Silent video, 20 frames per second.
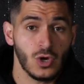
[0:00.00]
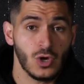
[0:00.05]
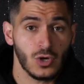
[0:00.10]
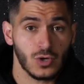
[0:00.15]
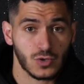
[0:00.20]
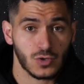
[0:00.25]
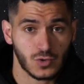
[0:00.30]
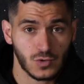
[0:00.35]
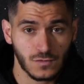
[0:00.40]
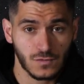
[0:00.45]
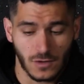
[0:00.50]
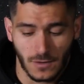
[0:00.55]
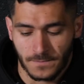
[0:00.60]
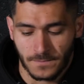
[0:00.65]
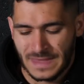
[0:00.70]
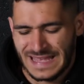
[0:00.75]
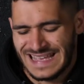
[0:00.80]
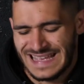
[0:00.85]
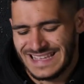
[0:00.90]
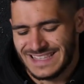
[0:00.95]
souvent.
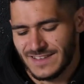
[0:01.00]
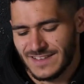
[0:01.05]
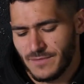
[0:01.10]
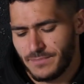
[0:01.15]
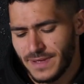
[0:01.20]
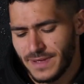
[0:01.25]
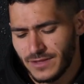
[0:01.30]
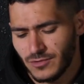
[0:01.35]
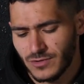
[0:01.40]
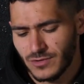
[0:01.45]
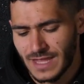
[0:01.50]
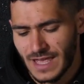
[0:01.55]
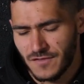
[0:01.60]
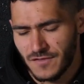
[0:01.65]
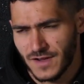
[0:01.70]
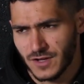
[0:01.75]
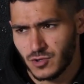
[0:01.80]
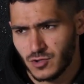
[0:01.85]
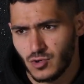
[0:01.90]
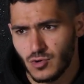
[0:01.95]
Ça ne va pas être une
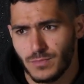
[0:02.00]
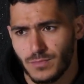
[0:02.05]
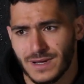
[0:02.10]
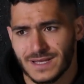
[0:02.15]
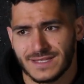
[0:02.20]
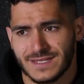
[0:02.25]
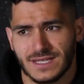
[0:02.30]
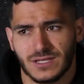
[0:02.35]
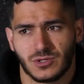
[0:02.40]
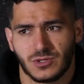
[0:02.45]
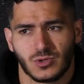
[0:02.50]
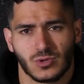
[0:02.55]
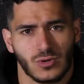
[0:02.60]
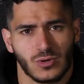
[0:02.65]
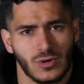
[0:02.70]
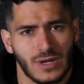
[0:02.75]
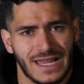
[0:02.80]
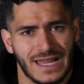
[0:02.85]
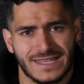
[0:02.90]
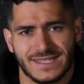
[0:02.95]
FAQ basée
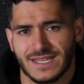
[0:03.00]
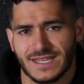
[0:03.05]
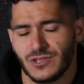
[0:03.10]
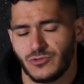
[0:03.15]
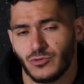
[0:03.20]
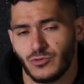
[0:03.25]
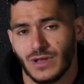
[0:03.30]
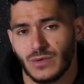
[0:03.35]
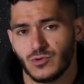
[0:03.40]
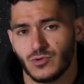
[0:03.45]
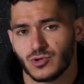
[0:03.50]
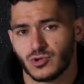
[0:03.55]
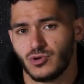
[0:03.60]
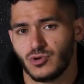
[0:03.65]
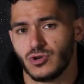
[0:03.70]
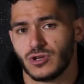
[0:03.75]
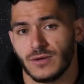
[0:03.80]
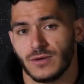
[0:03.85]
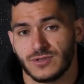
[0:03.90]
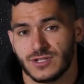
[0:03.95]
sur la diète ou la
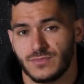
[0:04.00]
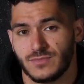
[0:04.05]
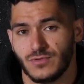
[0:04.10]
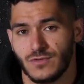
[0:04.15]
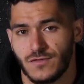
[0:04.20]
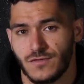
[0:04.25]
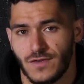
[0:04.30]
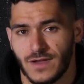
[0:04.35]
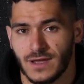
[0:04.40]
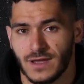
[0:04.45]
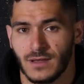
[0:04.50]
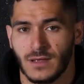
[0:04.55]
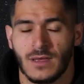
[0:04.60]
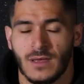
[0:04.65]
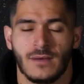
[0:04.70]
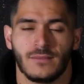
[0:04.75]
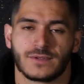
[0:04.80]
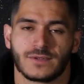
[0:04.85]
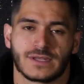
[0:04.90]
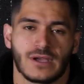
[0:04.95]
muscu comme j'ai pu le faire
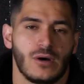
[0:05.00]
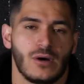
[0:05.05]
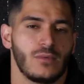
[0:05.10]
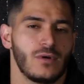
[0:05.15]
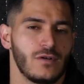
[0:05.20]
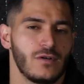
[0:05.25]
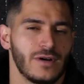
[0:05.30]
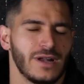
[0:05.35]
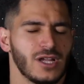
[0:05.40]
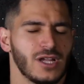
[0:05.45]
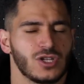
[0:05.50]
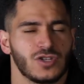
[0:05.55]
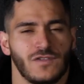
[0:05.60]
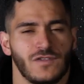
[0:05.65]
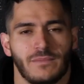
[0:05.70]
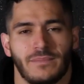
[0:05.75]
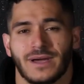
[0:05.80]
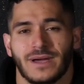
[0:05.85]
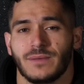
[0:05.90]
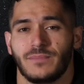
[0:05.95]
parce qu'à un moment voilà, je
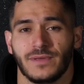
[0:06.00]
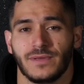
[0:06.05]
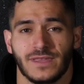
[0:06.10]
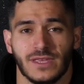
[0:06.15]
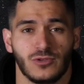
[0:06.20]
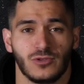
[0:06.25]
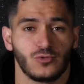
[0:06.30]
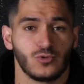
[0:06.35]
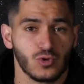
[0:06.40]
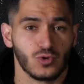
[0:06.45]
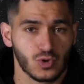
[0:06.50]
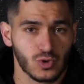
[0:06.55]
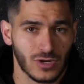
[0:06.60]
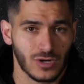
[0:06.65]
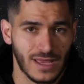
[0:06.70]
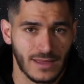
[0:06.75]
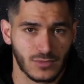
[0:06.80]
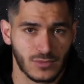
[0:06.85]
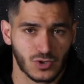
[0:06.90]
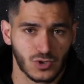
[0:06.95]
vais pas répéter toujours
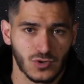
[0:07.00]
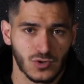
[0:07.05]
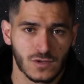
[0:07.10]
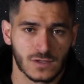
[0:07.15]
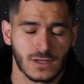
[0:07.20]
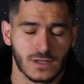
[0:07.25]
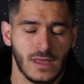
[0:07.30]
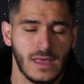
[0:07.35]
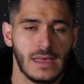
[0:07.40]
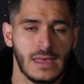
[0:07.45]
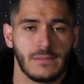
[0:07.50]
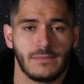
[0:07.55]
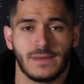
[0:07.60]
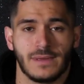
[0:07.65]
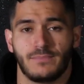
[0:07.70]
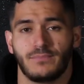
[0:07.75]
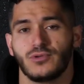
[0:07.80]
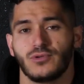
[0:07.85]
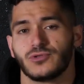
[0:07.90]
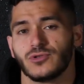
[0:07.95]
la même chose, mais
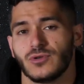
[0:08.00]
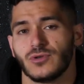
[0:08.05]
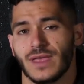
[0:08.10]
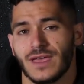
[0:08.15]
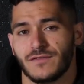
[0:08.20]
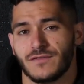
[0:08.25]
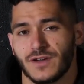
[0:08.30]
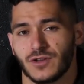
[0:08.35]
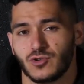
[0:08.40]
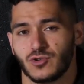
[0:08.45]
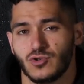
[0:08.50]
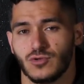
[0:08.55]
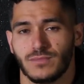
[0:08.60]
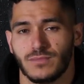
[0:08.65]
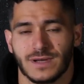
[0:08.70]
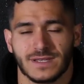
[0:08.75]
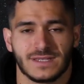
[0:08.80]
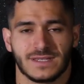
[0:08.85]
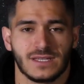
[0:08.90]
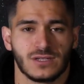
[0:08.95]
plutôt une FAQ
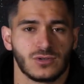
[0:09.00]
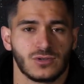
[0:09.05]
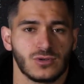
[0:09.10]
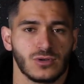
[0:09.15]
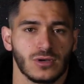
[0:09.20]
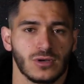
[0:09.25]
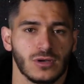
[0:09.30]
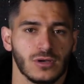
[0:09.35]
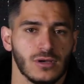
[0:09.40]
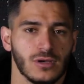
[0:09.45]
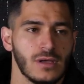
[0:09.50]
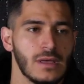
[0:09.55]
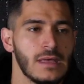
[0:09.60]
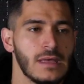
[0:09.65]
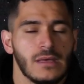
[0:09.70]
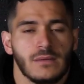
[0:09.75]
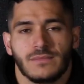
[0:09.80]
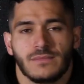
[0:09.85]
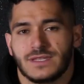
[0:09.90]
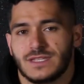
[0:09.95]
basée sur euh,
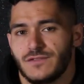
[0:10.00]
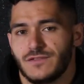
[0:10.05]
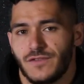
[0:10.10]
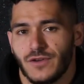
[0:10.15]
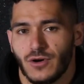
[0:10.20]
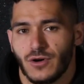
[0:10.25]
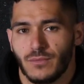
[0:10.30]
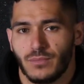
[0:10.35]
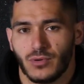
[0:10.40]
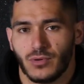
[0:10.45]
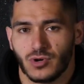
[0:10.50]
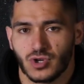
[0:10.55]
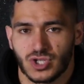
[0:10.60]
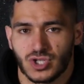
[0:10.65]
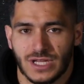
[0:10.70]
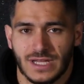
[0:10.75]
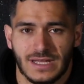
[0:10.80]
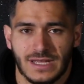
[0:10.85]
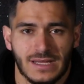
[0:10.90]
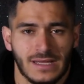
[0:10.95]
mes différents
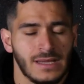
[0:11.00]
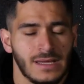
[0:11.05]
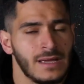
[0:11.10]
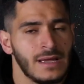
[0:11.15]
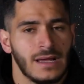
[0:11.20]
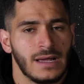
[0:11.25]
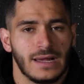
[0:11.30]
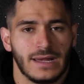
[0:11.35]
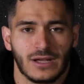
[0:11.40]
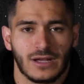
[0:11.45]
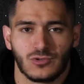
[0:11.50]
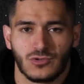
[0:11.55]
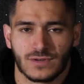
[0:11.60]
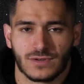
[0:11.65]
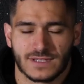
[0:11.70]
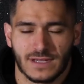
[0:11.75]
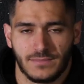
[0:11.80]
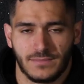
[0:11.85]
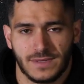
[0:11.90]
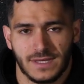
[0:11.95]
projets, la
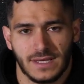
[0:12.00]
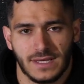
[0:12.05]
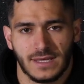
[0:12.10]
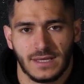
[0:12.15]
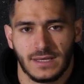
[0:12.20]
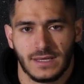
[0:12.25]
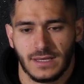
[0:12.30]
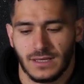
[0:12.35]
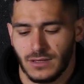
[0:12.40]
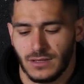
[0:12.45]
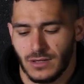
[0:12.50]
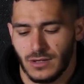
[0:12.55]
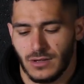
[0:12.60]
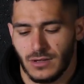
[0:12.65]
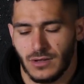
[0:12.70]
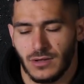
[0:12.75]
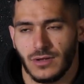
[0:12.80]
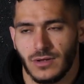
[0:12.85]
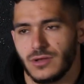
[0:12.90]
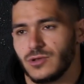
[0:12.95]
course à pied,
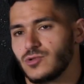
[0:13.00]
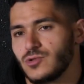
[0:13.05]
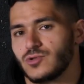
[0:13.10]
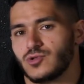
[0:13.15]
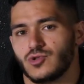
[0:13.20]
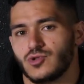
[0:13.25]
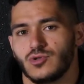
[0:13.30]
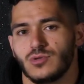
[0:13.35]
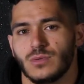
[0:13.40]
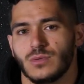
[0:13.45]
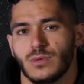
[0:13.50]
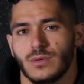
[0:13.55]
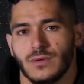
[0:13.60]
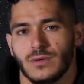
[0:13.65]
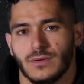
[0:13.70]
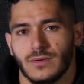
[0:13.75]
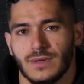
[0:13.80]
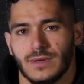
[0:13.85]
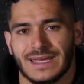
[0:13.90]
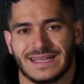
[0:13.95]
euh, YouTube,
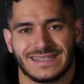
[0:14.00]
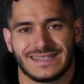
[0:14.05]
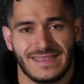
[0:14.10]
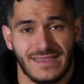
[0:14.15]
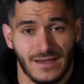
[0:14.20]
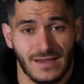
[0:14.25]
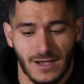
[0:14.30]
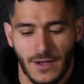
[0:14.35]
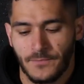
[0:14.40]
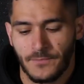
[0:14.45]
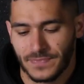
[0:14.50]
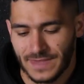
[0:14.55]
euh, etc.,